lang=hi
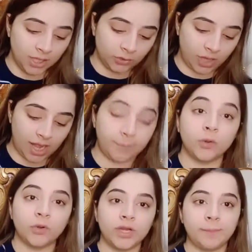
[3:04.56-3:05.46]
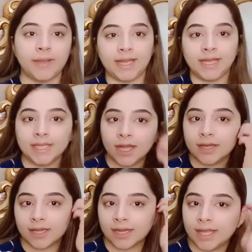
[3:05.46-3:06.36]
तो आप लोगों ने पहले क्या
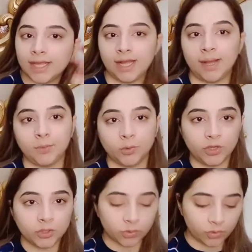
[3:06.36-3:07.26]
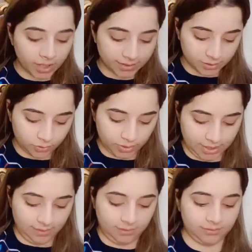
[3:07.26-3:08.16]
करना है आप लोगों ने थोड़ा सा जो है
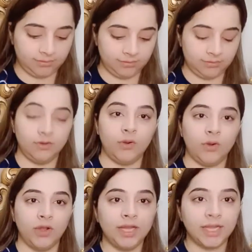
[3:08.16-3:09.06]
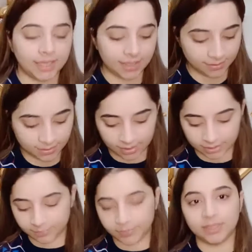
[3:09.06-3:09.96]
ना ऑयल लेना है
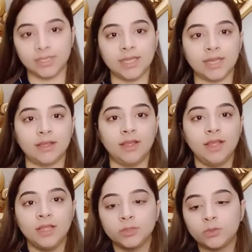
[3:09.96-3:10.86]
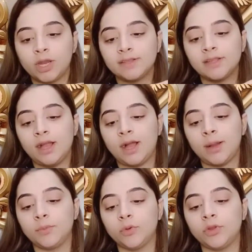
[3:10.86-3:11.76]
हाथ पे ठीक है ना थोड़ा सा
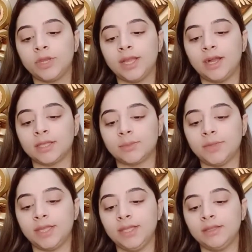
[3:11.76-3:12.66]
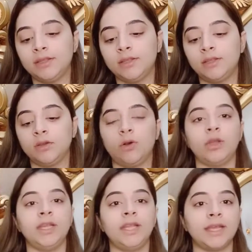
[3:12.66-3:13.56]
आप लोगों ने हाथ पे
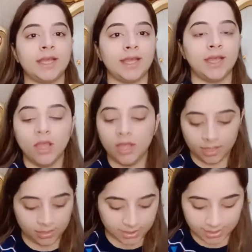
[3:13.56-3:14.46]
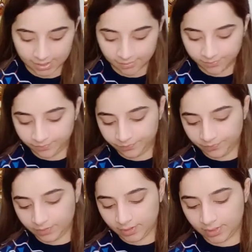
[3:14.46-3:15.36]
ऑयल लेना है ठीक है
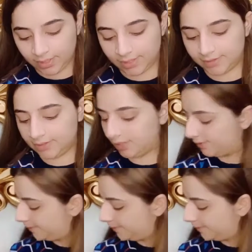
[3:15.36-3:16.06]
ऐसे